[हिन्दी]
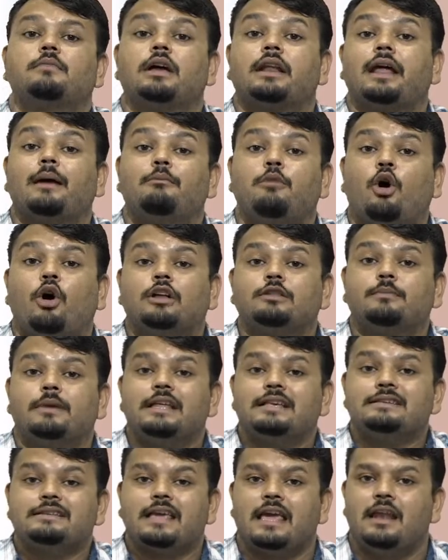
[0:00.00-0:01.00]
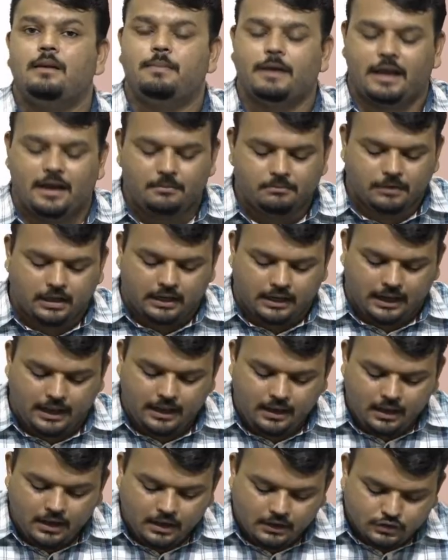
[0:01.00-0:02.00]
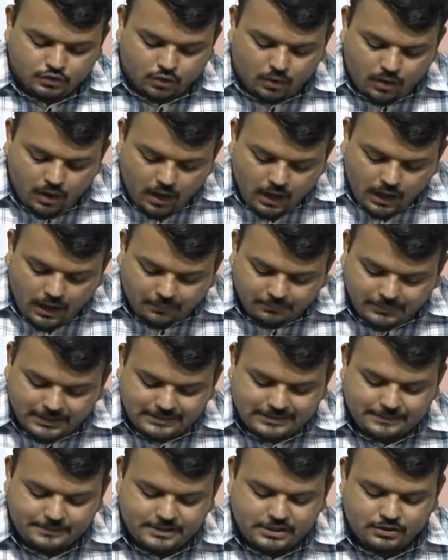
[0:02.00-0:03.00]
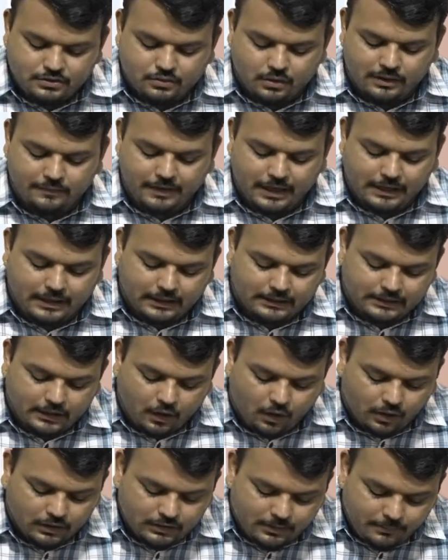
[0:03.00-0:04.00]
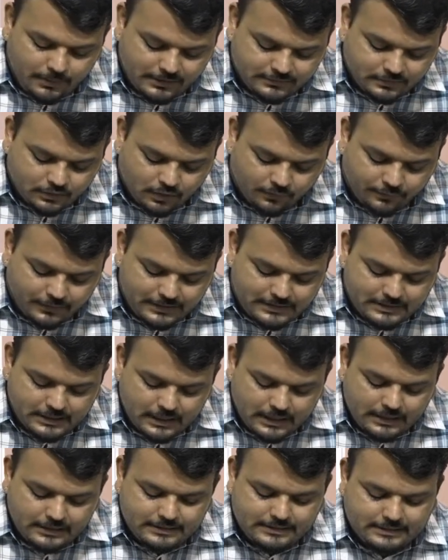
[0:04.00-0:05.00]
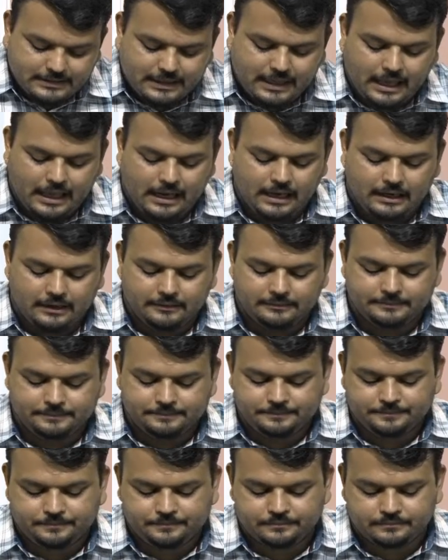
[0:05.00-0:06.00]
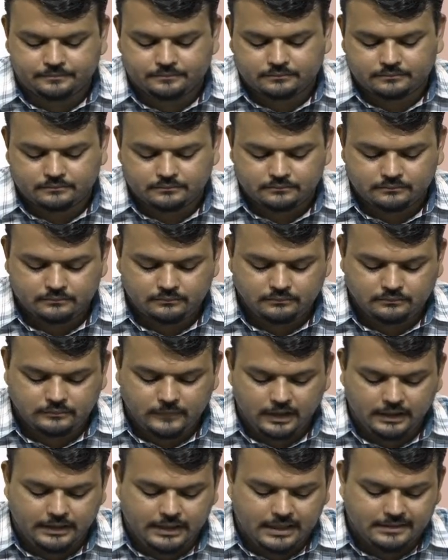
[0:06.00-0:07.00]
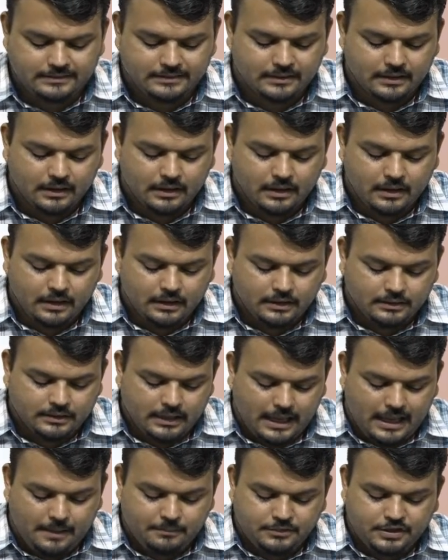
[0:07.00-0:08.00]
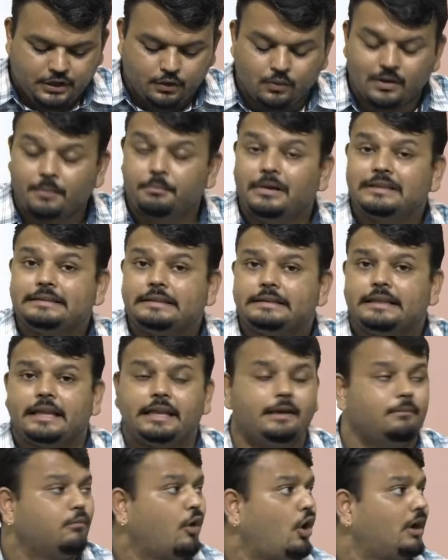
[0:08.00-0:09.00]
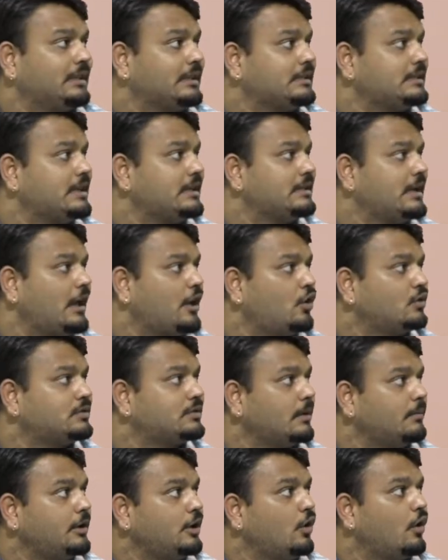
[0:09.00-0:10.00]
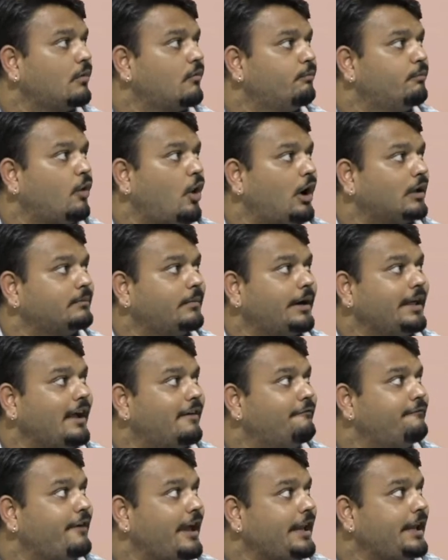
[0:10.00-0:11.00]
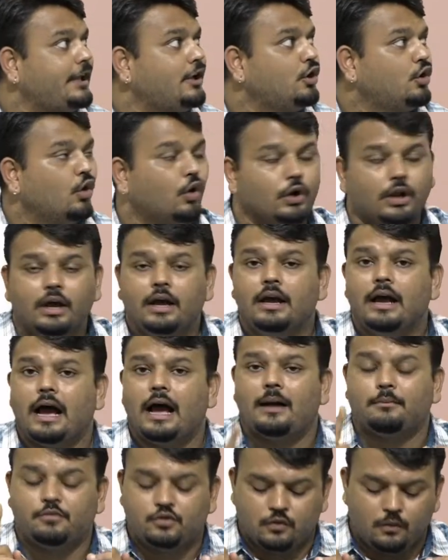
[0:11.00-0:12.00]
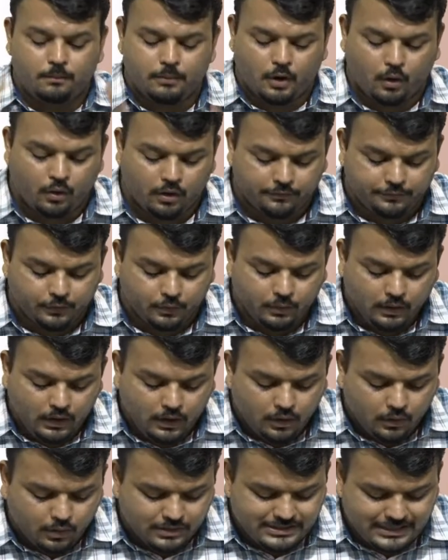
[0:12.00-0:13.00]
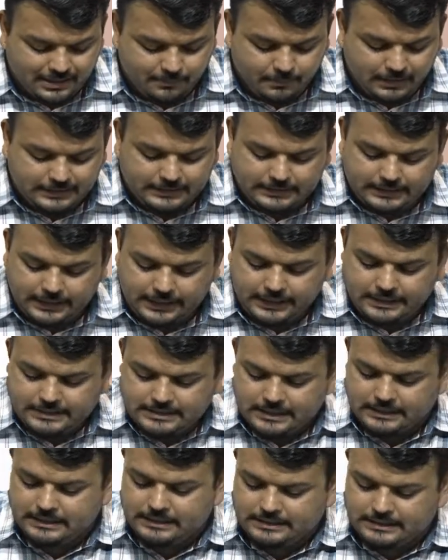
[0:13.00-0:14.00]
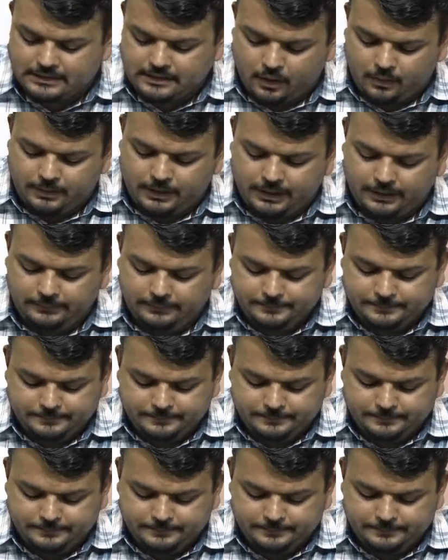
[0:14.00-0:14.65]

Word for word: कर रहा है बहुत बड़े स्केल पे काम कर रहा है सो so, हम किसी भी चीज को डिवाइड करते हैं ऑन द बेसिस ऑफ इट्स स्केल यस एमसीक्यू नंबर थ्री बहुत अच्छा जा रहे हो सभी लोग बहुत बढ़िया वेरी गुड आई एम सो प्राउड ऑफ यू क्वेश्चन नंबर थ्री जल्दी से जाओ बेटा